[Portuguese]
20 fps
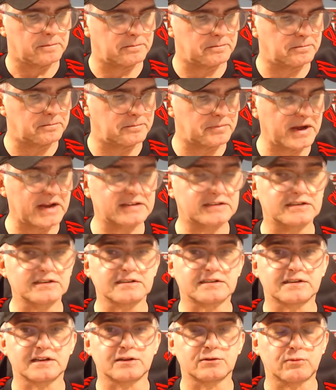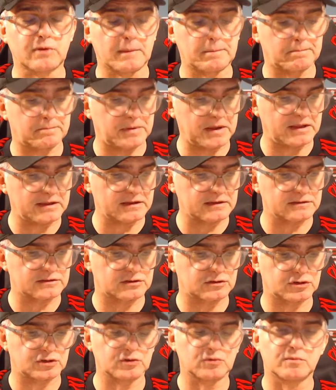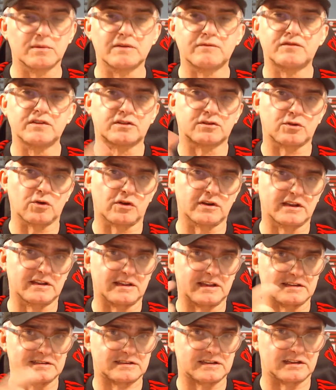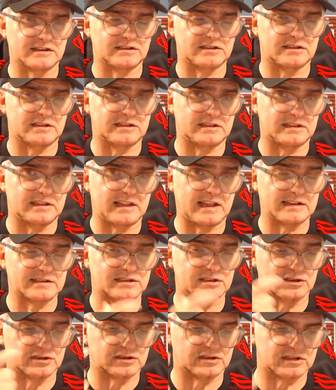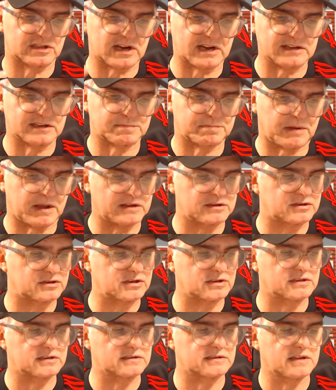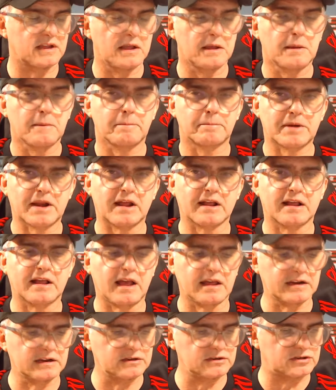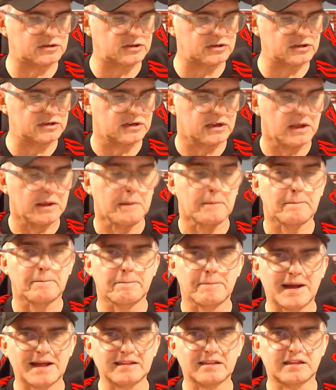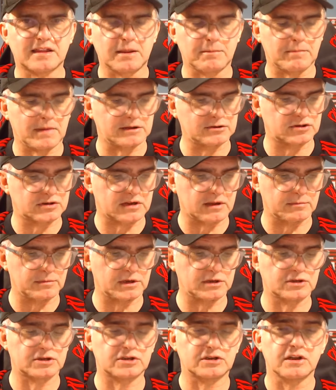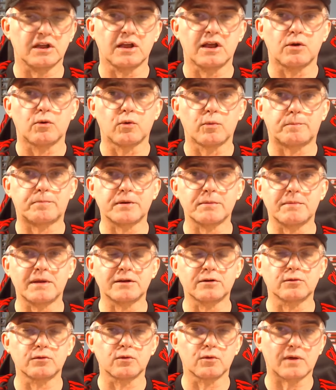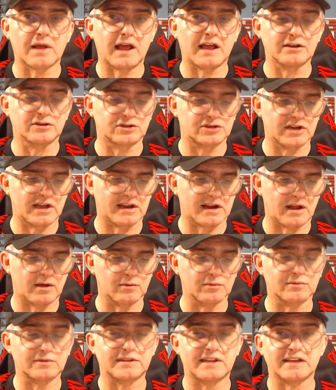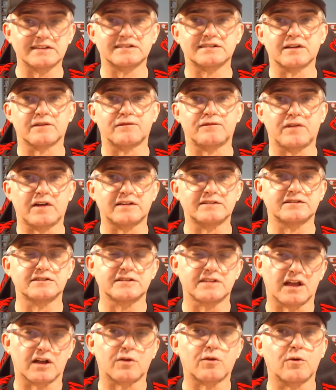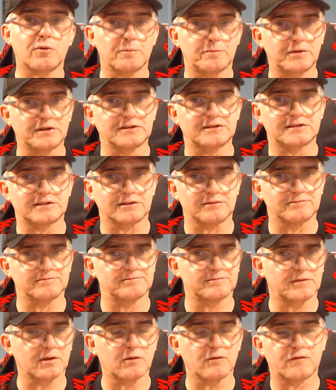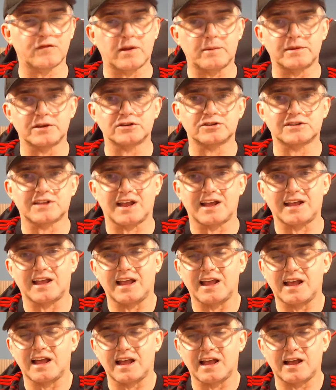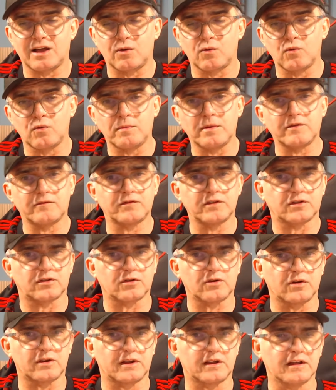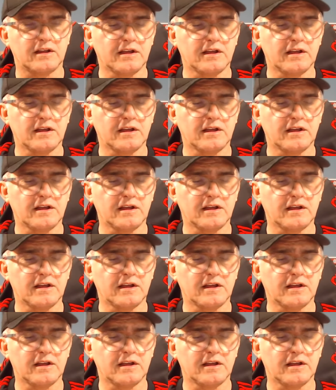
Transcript: precisando apenas de uma vitória nessa, nessas três partidas para garantir matematicamente o primeiro lugar geral dessa fase da competição. Então o Flamengo está a uma vitória